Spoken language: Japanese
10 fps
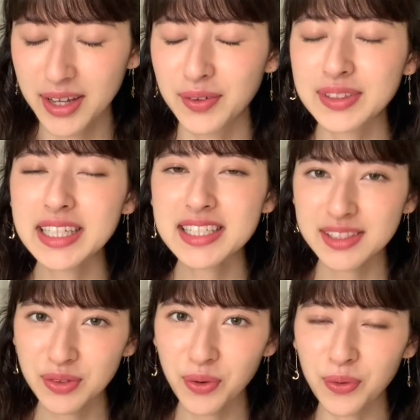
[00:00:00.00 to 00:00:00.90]
私
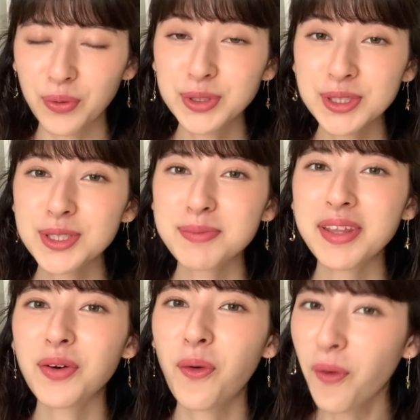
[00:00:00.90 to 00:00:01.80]
のおすすめ
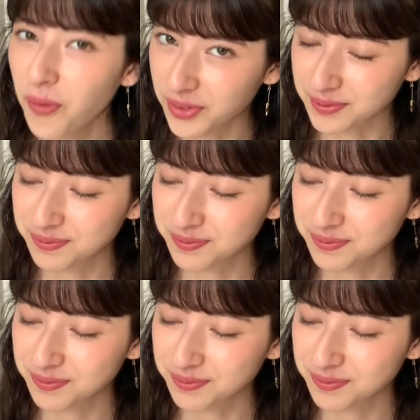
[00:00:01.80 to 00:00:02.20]
の本